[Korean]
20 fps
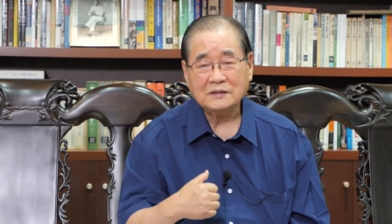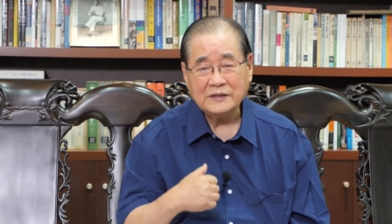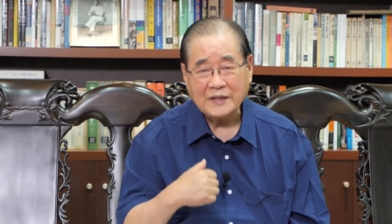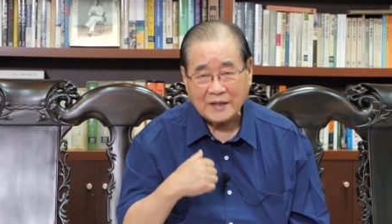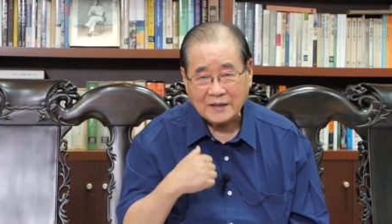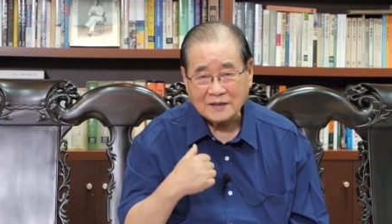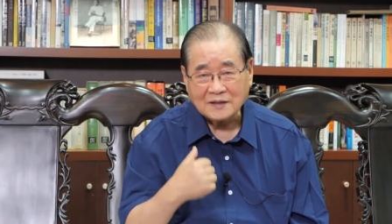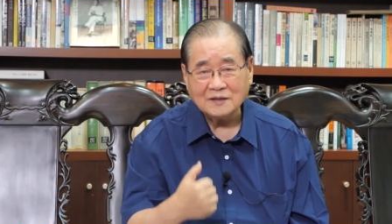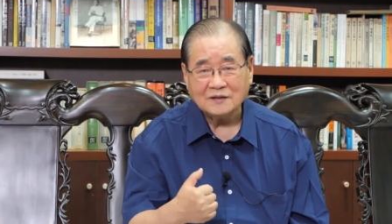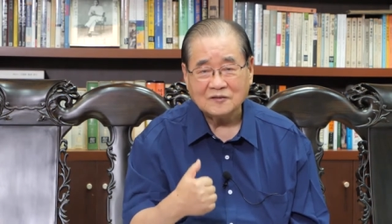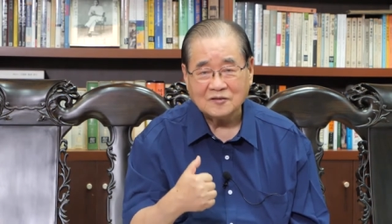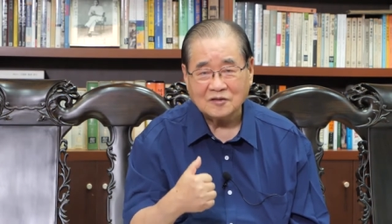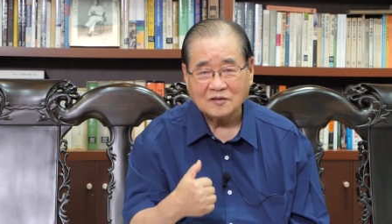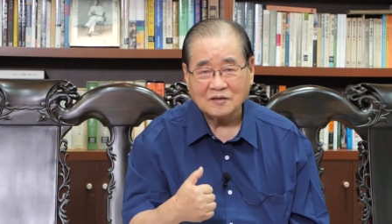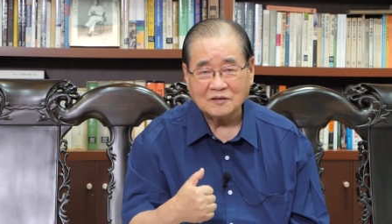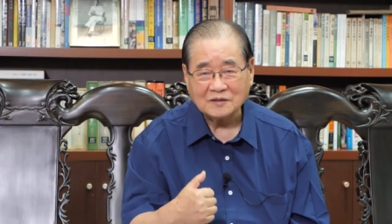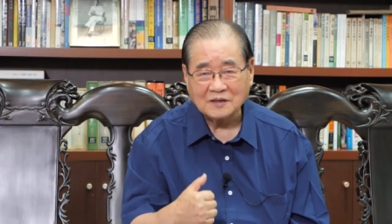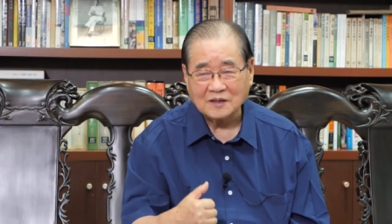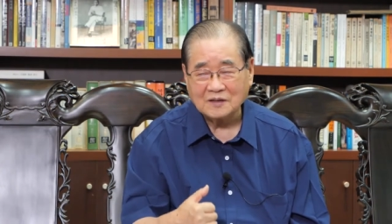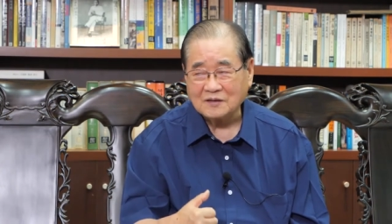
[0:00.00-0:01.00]
얘기를
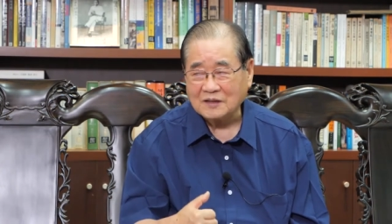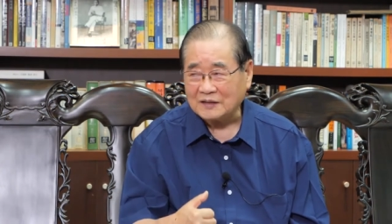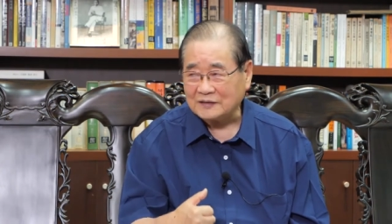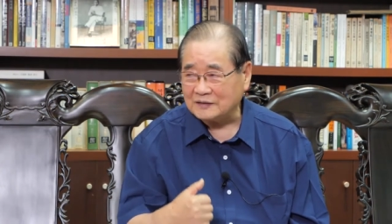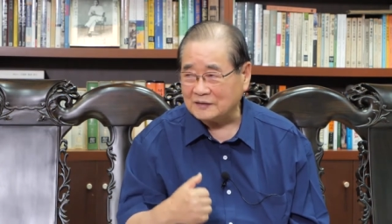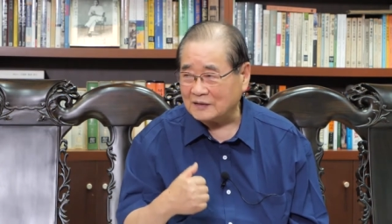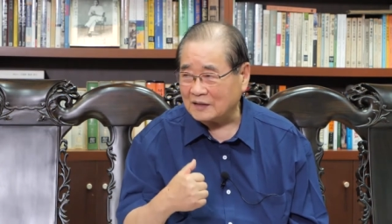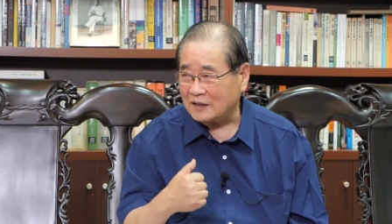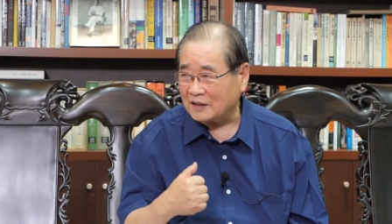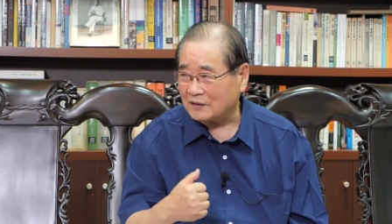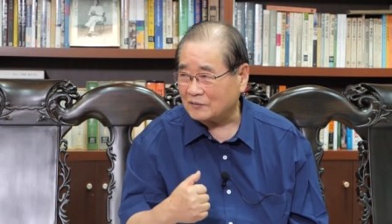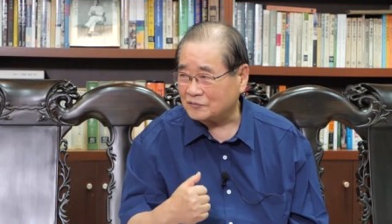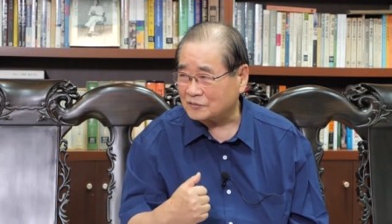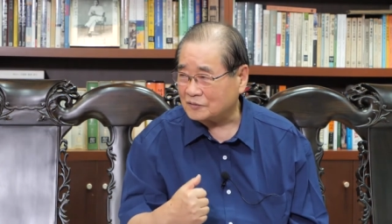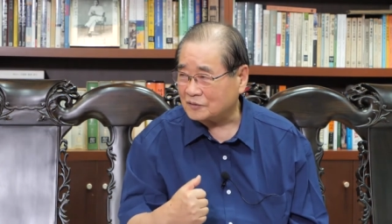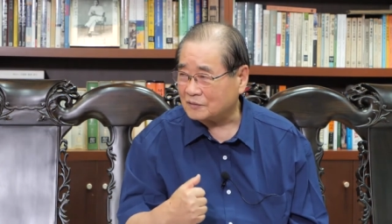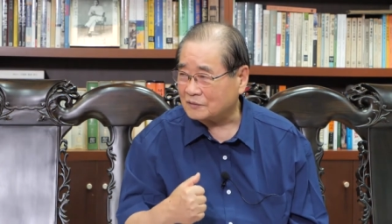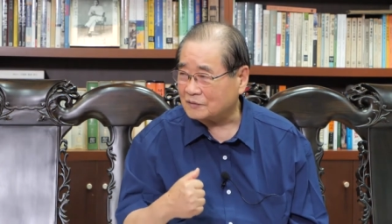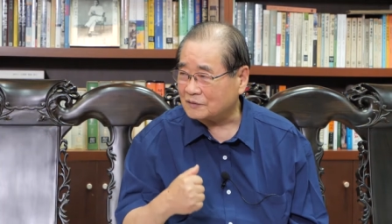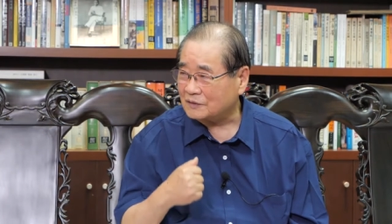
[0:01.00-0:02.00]
들어야 될 거 아니냐
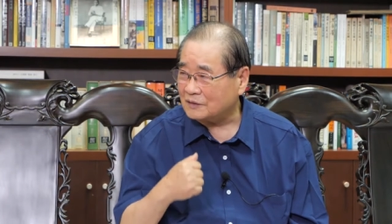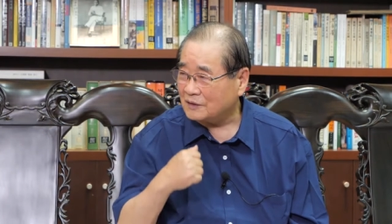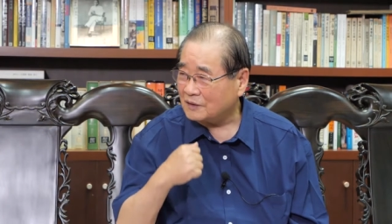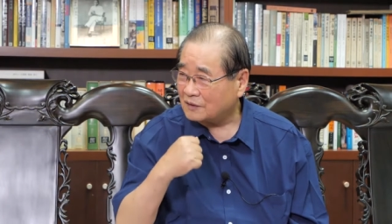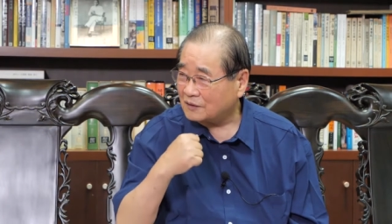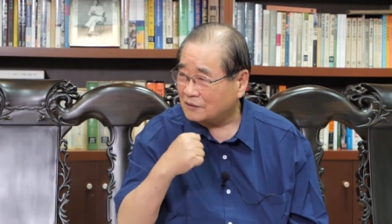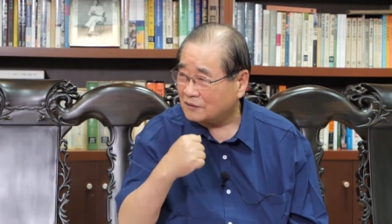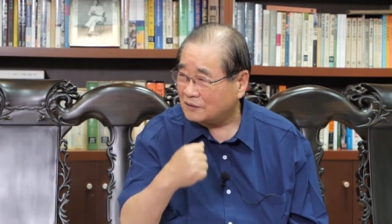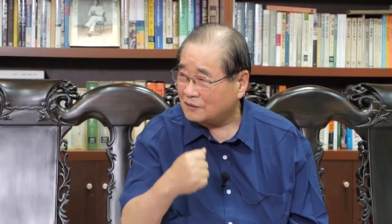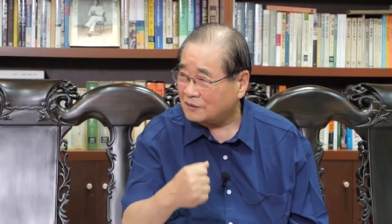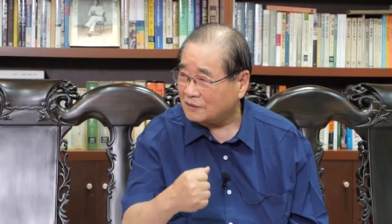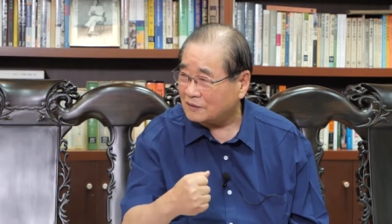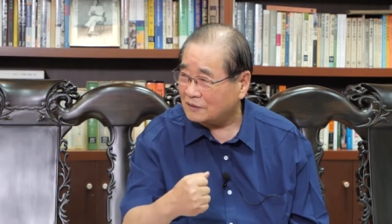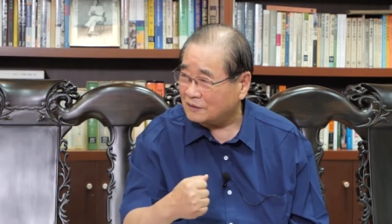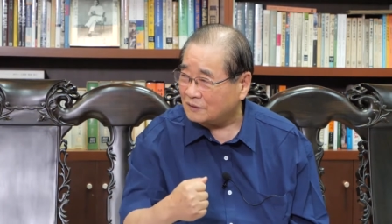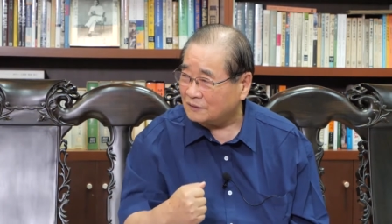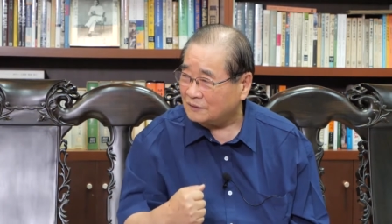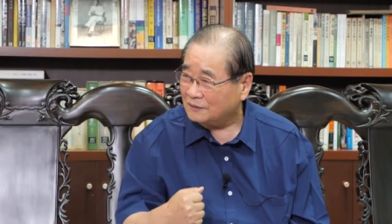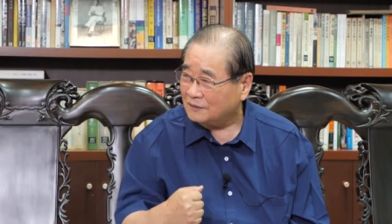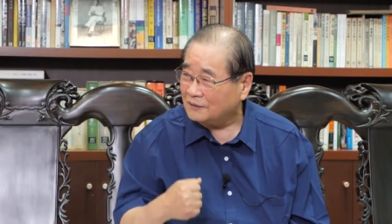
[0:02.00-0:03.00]
하고서
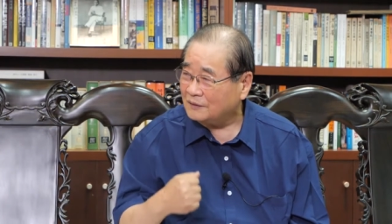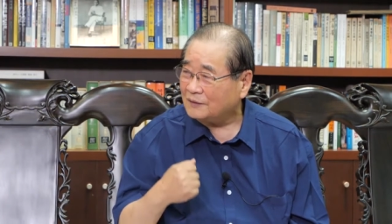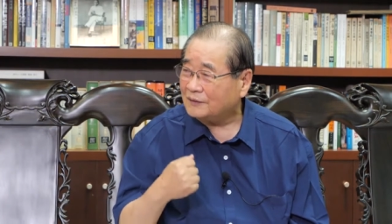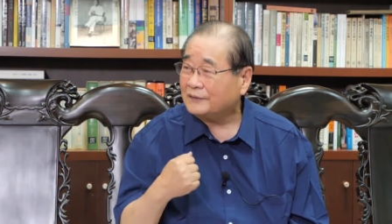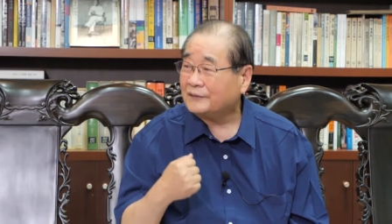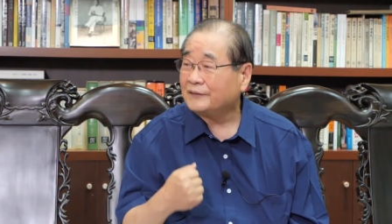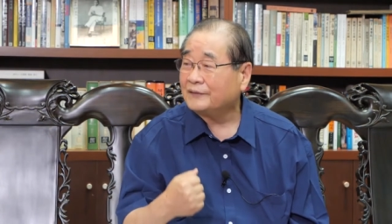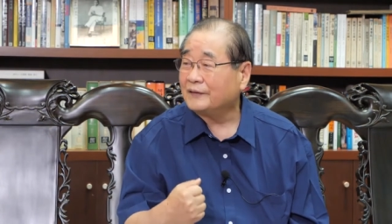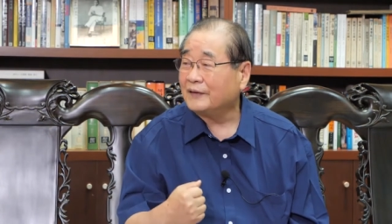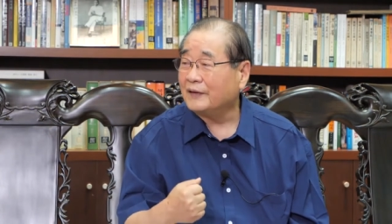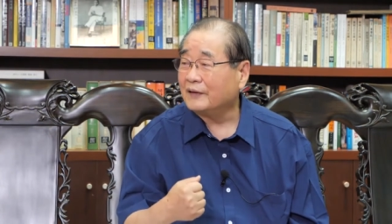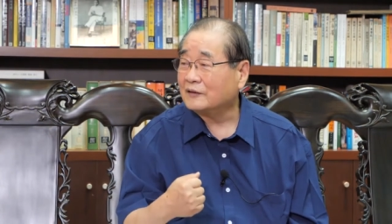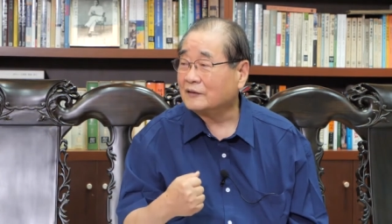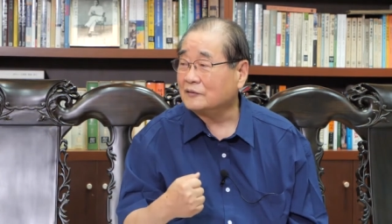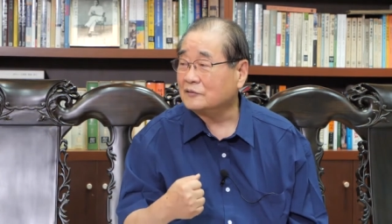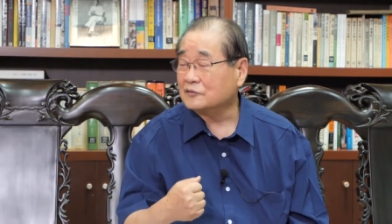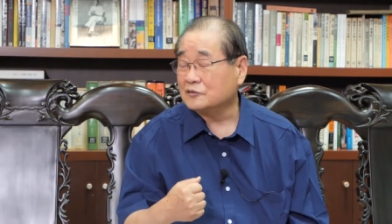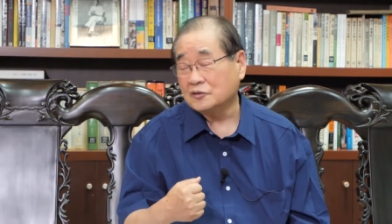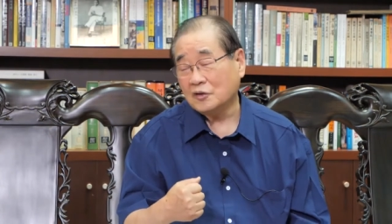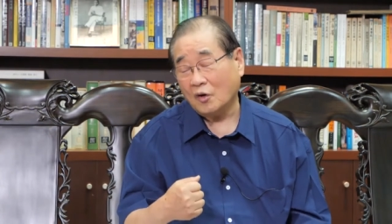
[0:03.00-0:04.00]
그, 예,
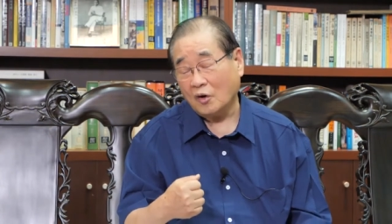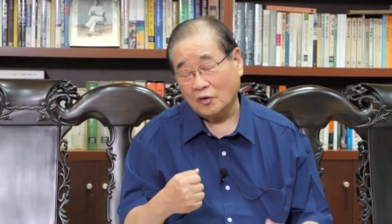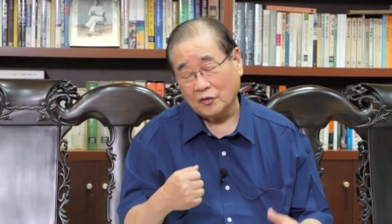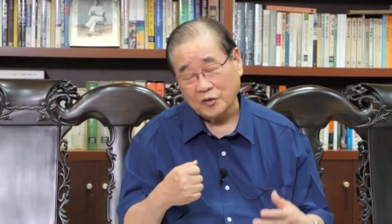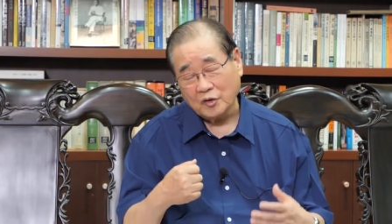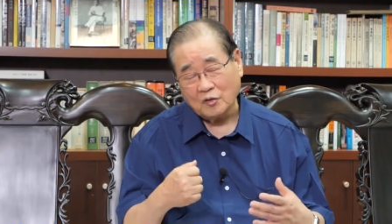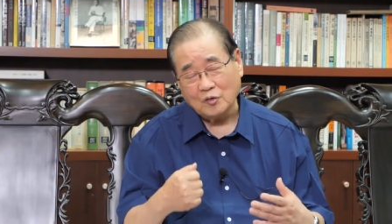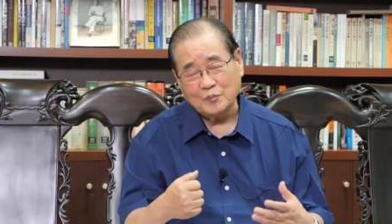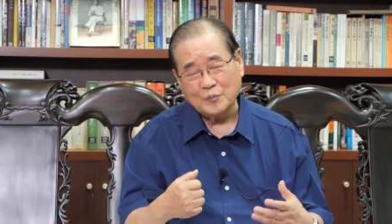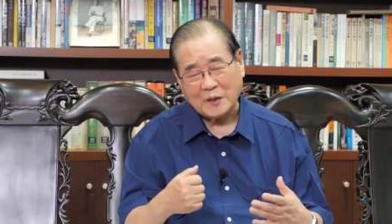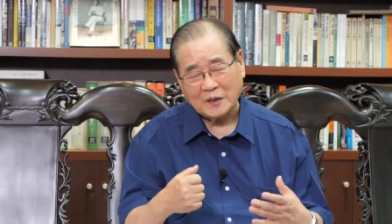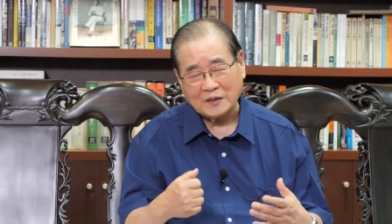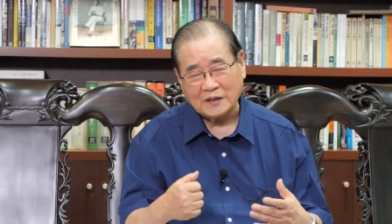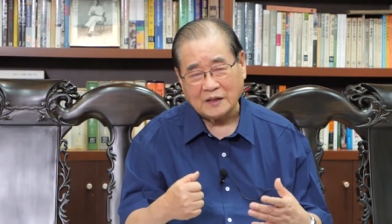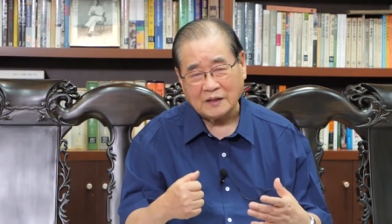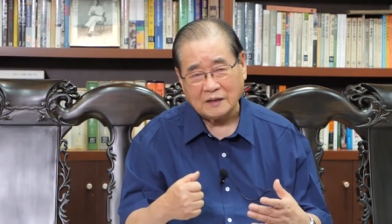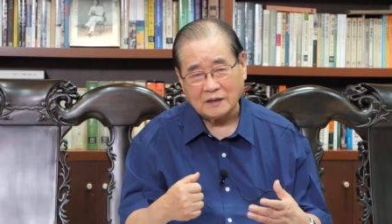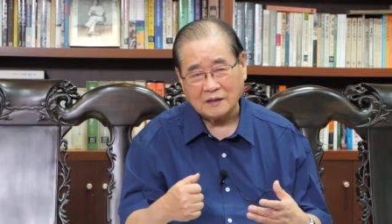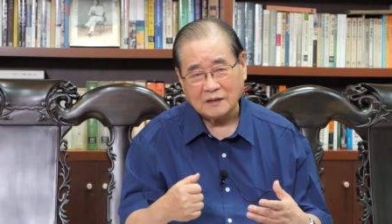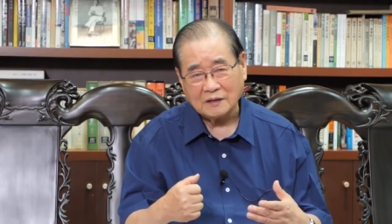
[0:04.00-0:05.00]
그, 그 어려운
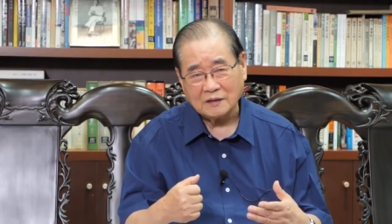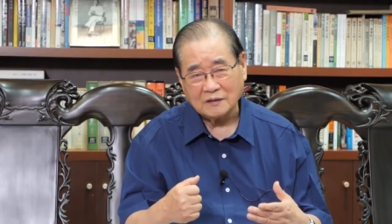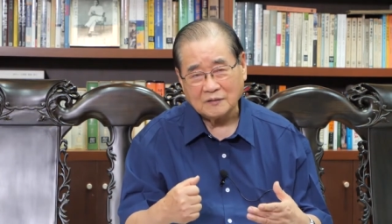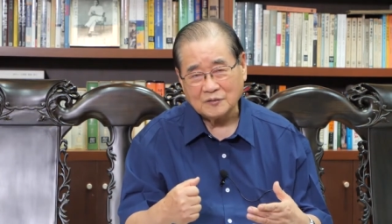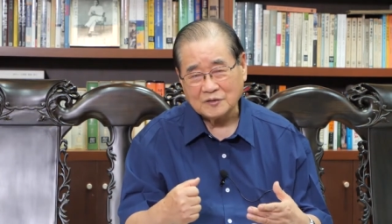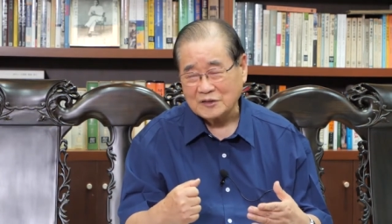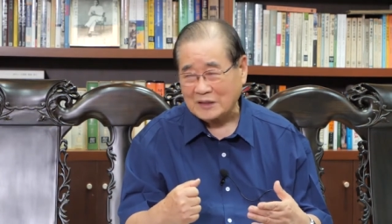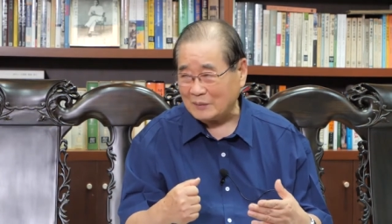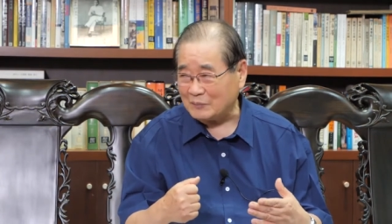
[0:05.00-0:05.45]
판에 네.